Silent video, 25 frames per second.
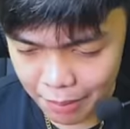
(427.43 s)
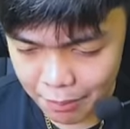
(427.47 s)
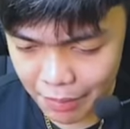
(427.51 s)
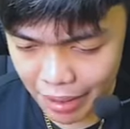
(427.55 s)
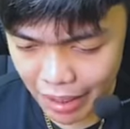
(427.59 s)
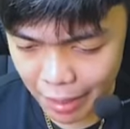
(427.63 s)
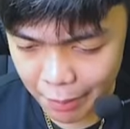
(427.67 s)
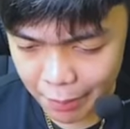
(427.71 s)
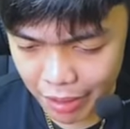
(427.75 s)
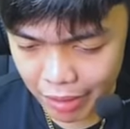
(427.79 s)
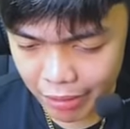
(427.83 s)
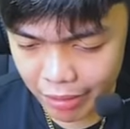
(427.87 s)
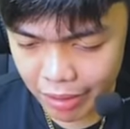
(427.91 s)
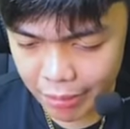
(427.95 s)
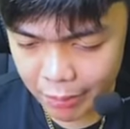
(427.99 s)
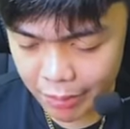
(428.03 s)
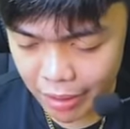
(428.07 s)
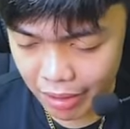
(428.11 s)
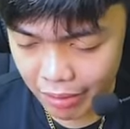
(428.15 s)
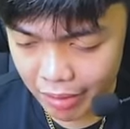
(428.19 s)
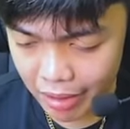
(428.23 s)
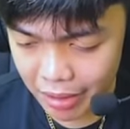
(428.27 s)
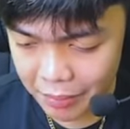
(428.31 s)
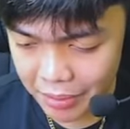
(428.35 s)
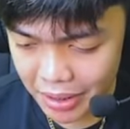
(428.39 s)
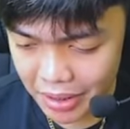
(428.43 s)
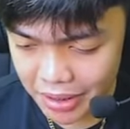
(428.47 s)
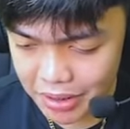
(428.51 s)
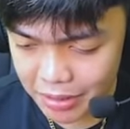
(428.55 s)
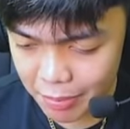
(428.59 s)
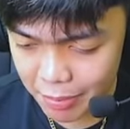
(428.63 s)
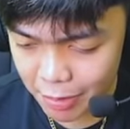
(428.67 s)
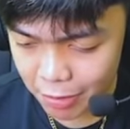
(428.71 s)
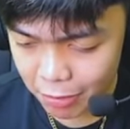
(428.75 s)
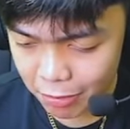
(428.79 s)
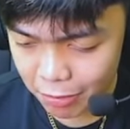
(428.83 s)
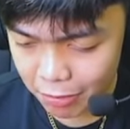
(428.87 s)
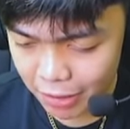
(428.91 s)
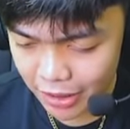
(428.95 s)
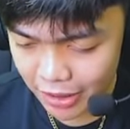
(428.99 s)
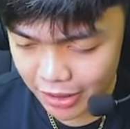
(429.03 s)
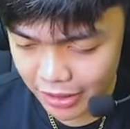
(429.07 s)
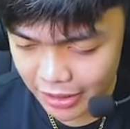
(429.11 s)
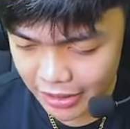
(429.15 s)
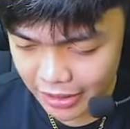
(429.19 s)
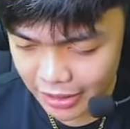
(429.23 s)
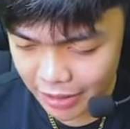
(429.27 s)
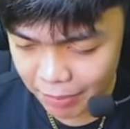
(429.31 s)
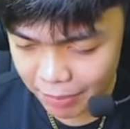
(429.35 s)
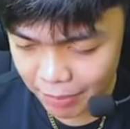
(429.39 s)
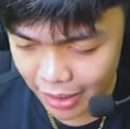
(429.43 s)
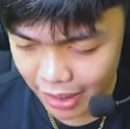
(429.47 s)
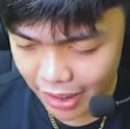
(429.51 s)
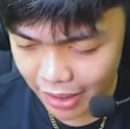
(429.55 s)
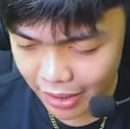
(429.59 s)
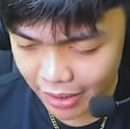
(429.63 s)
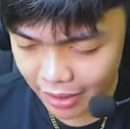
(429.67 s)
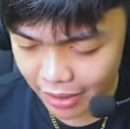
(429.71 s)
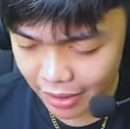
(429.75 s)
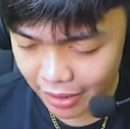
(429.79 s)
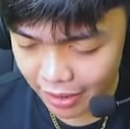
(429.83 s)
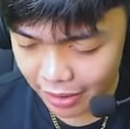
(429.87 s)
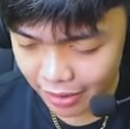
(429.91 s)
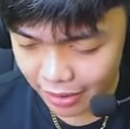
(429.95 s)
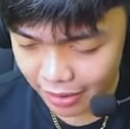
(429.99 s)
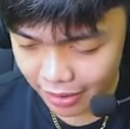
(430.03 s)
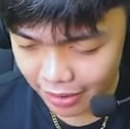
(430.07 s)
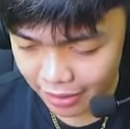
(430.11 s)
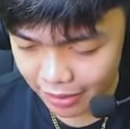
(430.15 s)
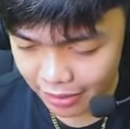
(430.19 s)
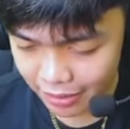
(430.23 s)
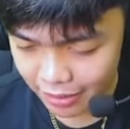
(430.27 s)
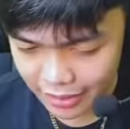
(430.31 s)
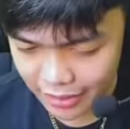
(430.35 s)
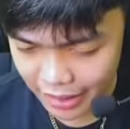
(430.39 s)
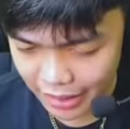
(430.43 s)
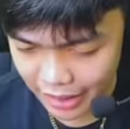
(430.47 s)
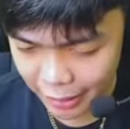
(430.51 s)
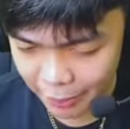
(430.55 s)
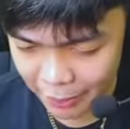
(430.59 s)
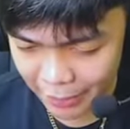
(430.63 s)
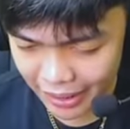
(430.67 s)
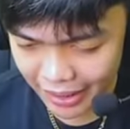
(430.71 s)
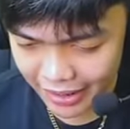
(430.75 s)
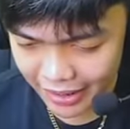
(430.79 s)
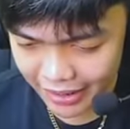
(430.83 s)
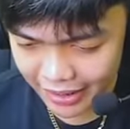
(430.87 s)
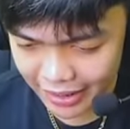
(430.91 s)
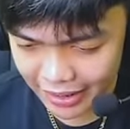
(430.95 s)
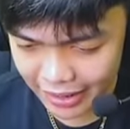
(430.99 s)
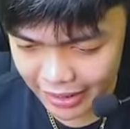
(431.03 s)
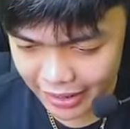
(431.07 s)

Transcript: Makabawi-bawi man na sa kakulang natin, par! Tara pari.